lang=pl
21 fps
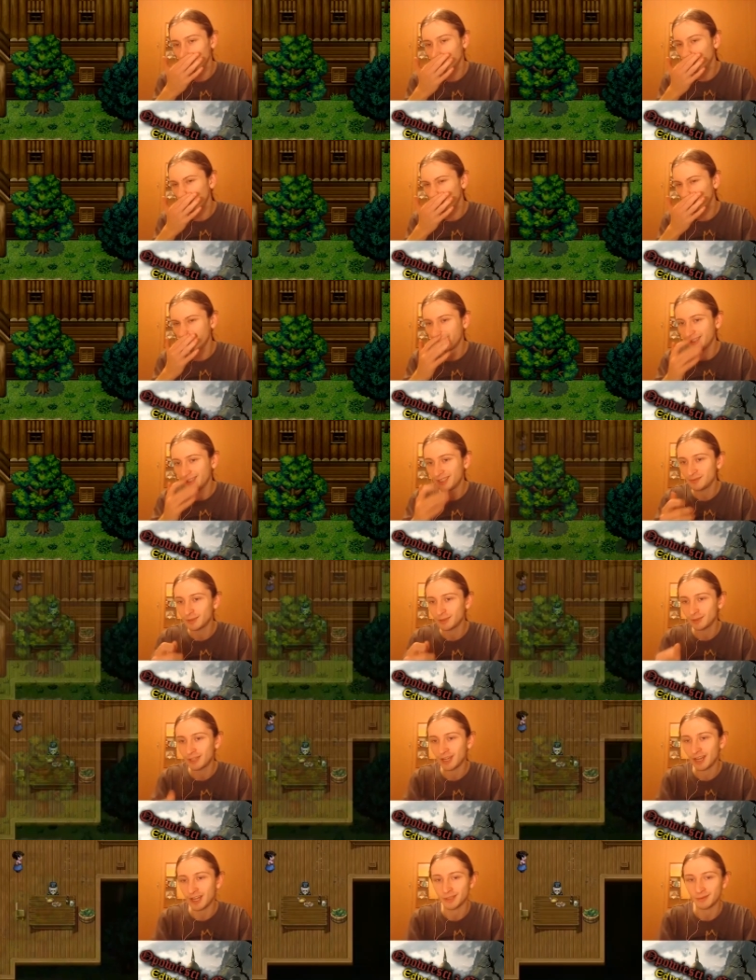Dobra, wejdźmy
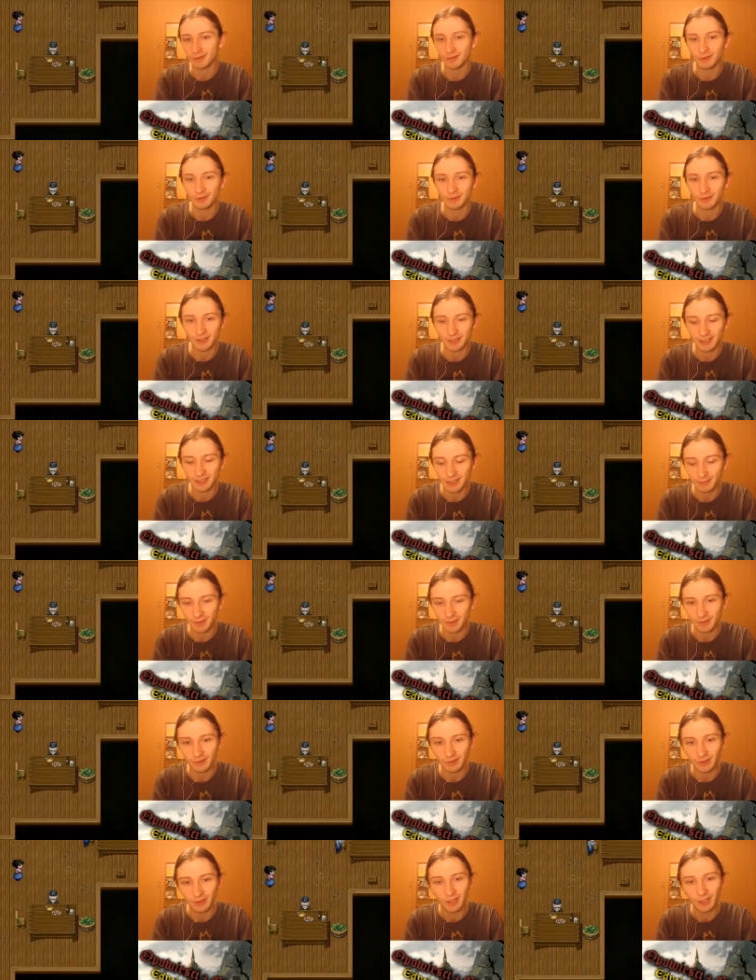do karczmy, bo to jest na
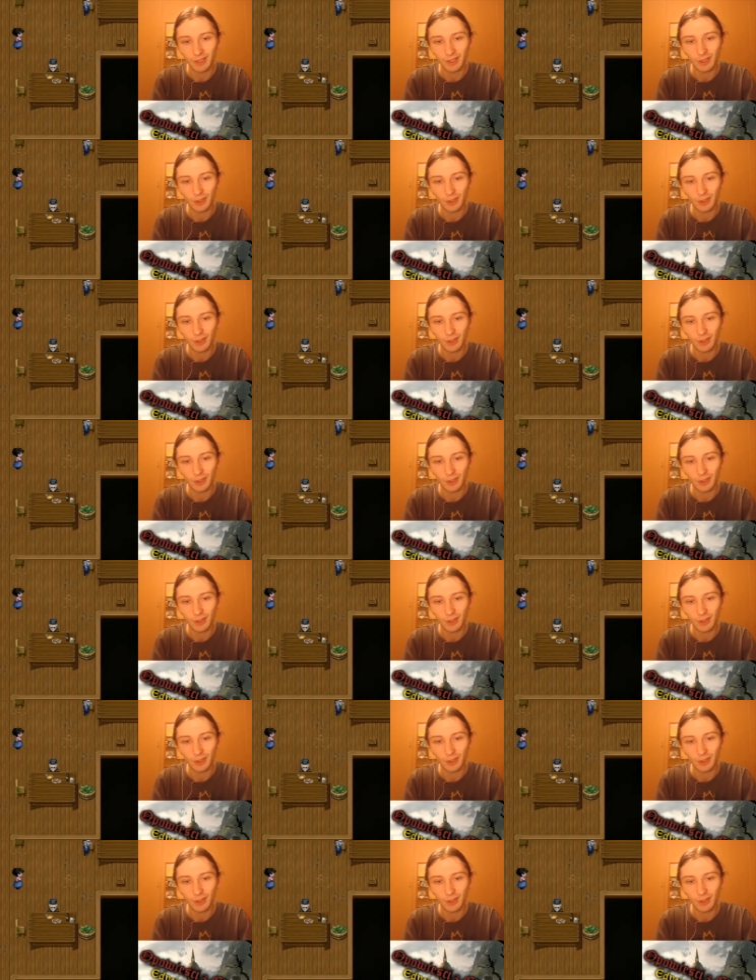pewno